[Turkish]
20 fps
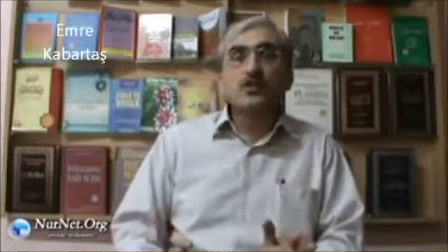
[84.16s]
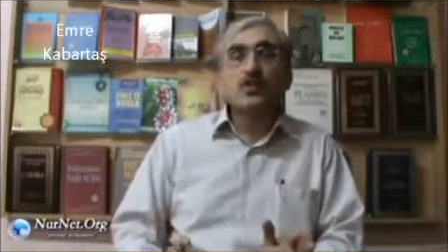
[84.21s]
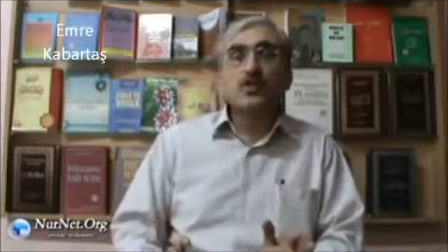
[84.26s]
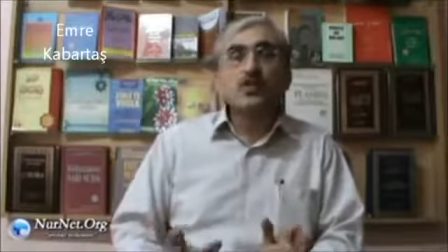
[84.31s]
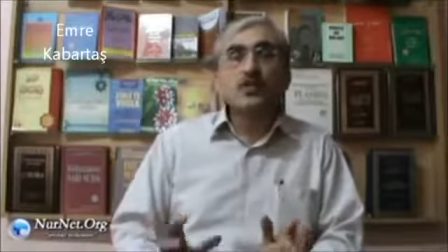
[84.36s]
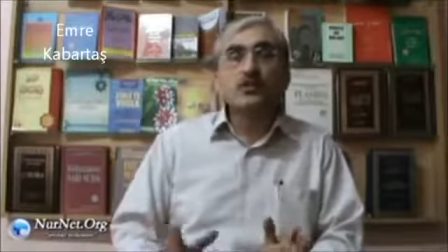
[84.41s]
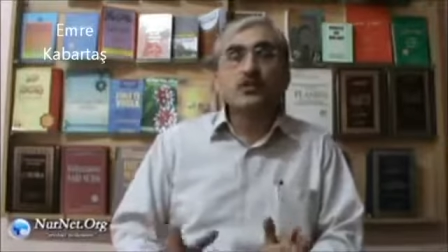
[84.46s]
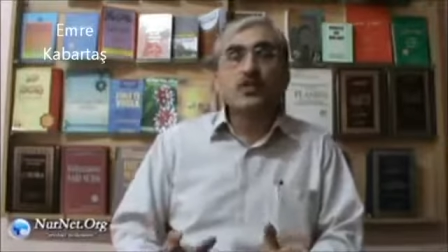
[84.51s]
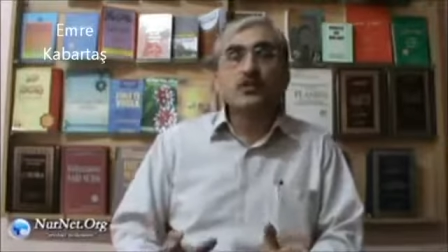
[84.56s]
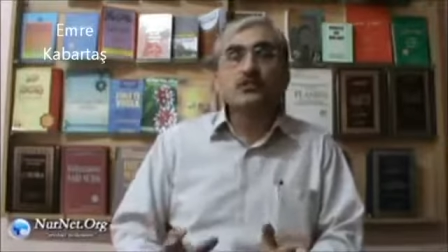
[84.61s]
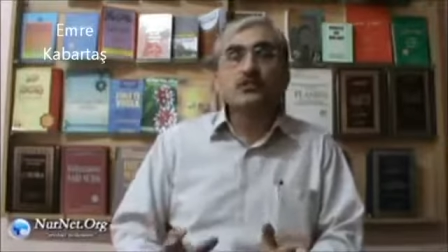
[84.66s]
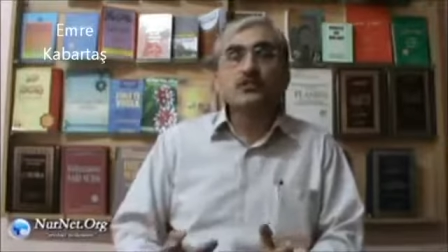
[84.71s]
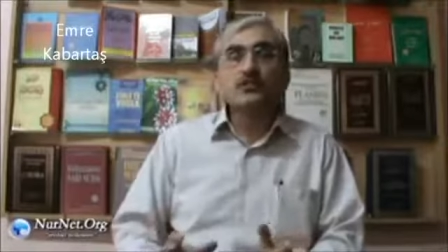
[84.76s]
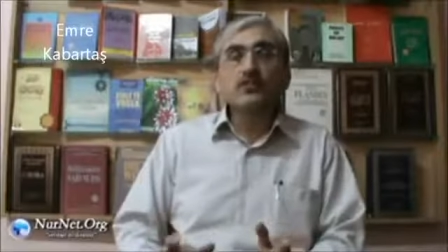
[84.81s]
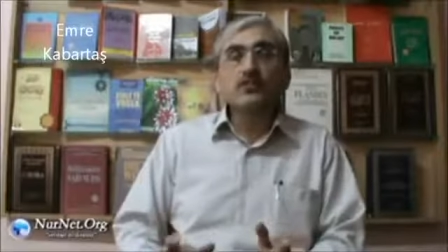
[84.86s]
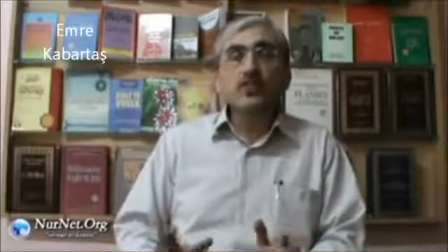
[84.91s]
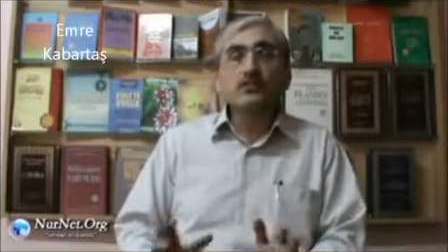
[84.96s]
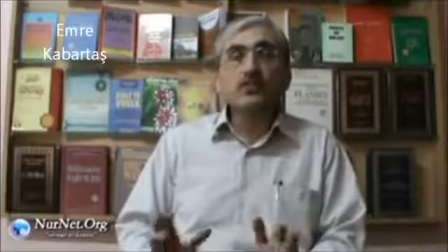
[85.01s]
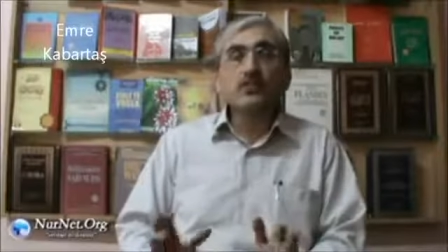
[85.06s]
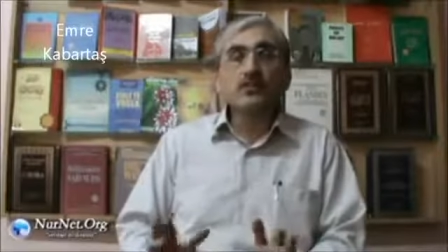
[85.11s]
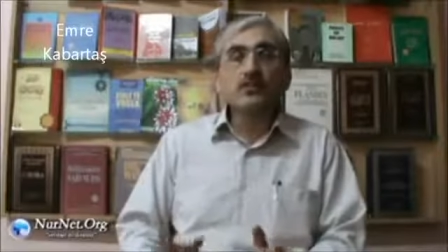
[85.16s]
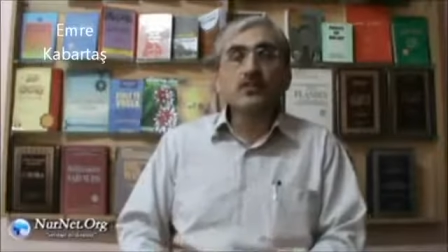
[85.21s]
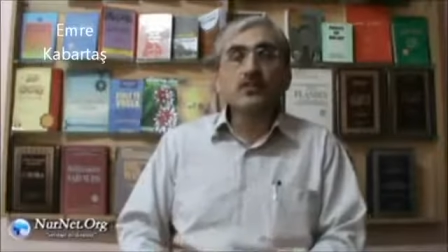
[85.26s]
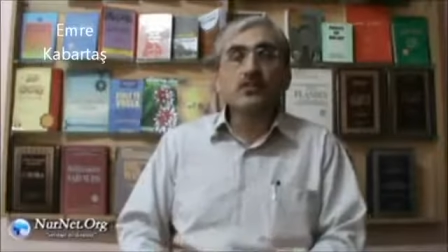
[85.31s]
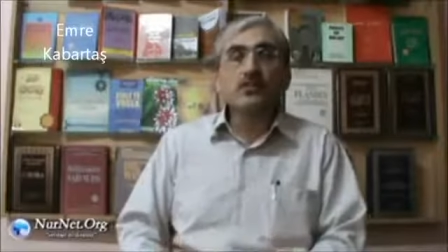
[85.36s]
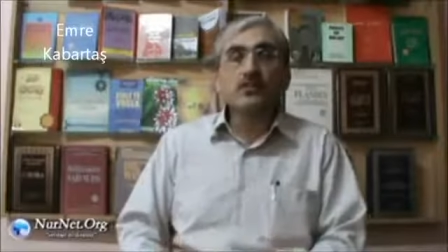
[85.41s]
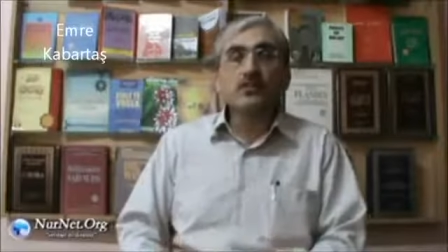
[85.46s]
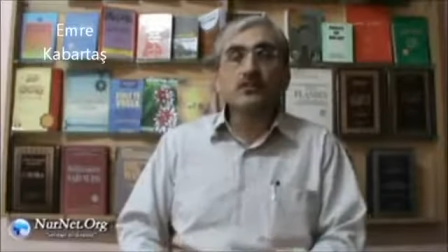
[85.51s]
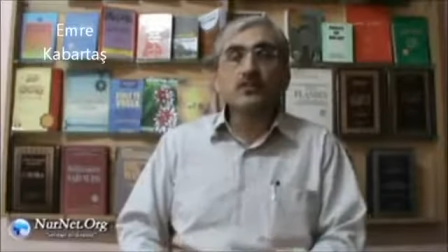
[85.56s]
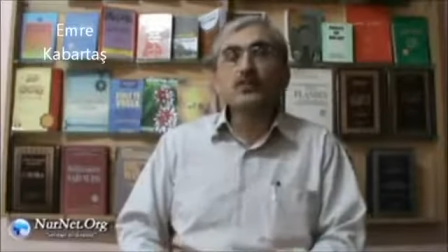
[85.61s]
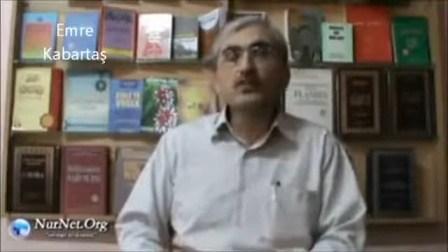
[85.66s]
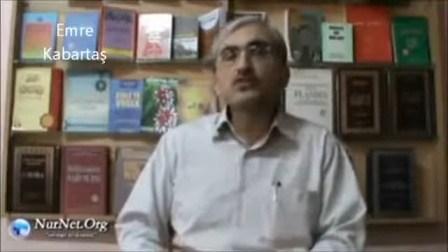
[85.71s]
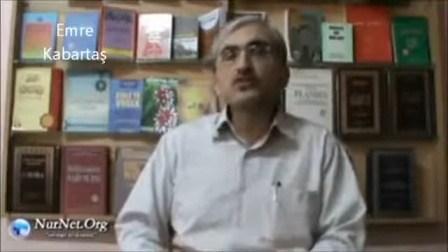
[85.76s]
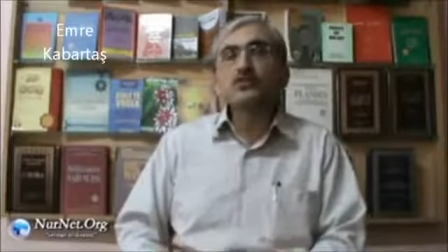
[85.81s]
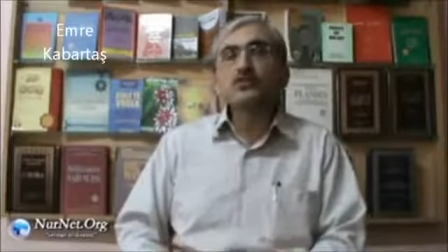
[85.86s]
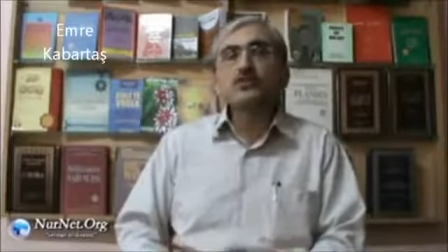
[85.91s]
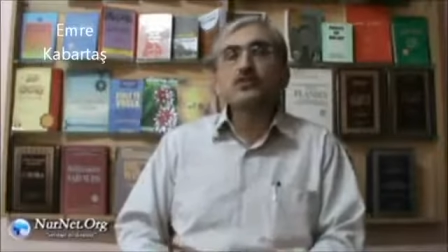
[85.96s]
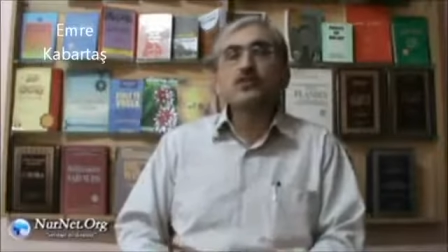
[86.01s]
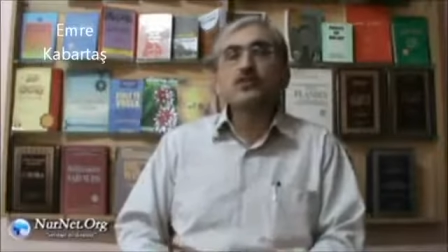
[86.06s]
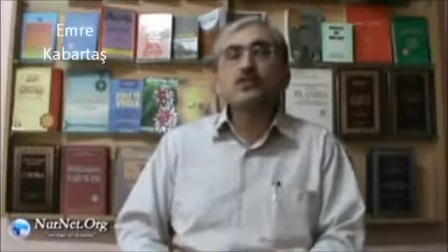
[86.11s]
Ya Hasan sen bana dalga mı
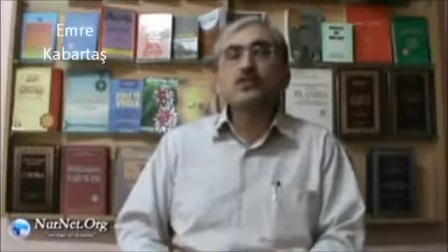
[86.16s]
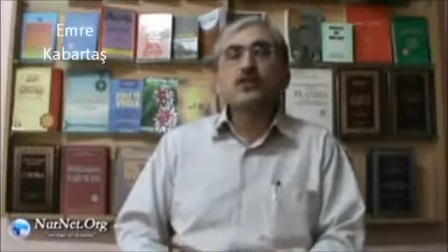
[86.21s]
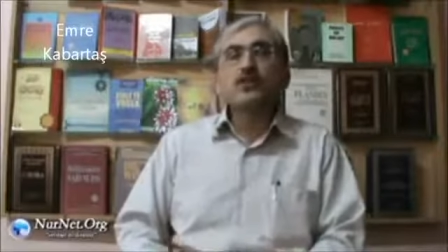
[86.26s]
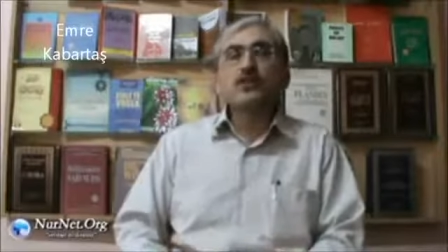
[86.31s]
geçiyorsun?